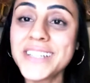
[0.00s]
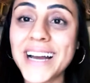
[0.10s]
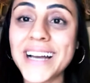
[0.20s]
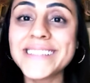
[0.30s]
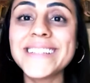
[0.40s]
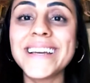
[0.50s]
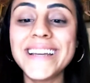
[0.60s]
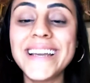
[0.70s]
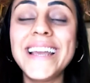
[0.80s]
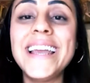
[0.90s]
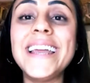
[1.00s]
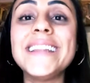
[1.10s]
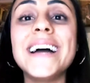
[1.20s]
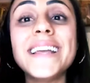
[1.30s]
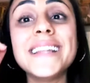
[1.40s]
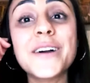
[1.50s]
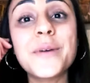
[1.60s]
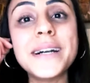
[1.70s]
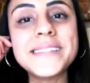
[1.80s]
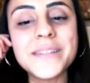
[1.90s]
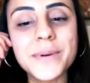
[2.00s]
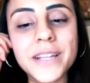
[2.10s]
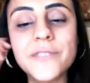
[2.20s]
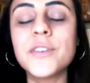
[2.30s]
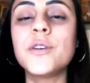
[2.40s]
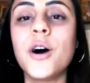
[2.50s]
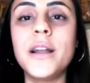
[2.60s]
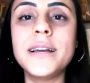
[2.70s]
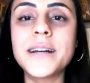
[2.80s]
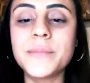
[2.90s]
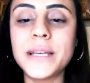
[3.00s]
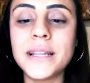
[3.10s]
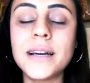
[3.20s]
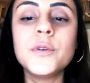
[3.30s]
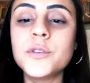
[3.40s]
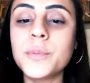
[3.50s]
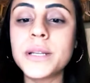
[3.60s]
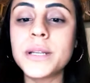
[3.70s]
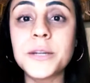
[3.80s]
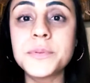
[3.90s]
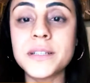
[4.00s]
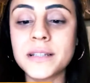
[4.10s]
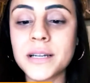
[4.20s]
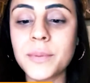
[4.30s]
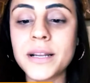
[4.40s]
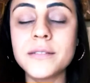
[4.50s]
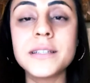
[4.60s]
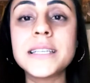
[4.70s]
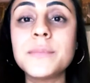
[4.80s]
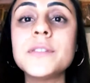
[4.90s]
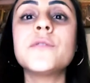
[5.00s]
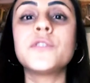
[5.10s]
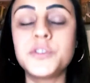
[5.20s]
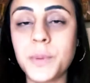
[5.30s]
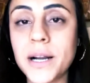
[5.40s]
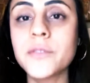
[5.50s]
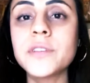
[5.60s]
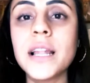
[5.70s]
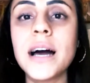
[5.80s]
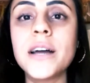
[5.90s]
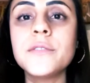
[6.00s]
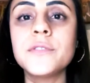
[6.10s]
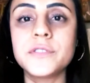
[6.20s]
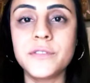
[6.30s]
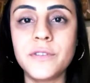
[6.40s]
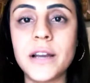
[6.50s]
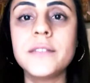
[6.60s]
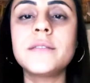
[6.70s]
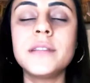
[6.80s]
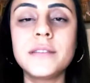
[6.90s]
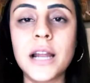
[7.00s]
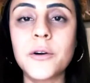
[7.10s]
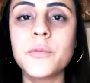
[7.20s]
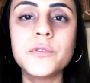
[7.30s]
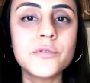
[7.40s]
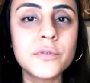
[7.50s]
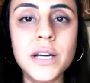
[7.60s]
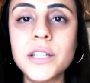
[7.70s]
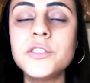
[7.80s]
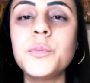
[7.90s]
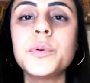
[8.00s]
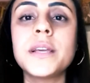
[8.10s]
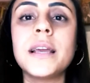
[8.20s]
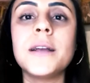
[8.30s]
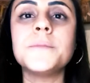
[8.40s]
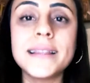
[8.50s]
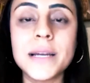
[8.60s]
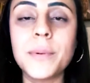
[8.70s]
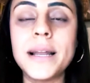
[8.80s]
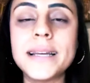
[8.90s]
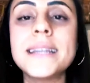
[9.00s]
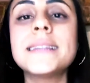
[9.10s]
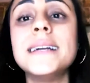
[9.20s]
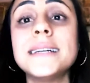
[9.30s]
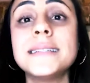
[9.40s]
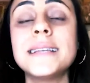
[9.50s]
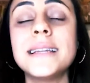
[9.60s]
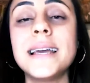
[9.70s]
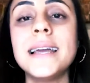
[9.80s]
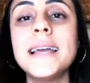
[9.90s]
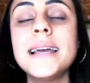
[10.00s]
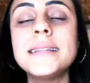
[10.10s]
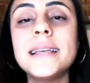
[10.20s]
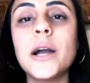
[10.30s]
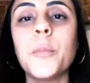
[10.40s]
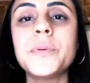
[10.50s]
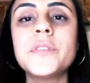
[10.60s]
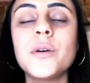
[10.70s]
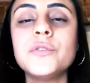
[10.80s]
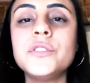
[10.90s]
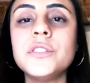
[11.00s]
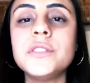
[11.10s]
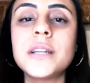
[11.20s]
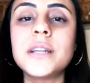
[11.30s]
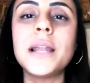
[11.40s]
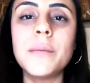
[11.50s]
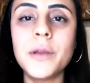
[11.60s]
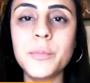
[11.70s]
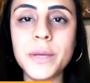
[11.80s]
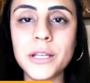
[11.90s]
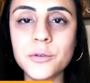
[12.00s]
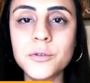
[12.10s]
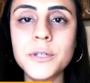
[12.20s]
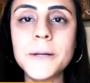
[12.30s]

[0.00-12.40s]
de graça, né? E daí, na quarta semana, ele falou: Olha, Camila, muito obrigado por você estar trabalhando aqui, mas eu vou te pagar um salário. Você vai entrar como estudante, porque quem trabalha aqui na Irlanda, né, tem a opção de trabalhar meio período,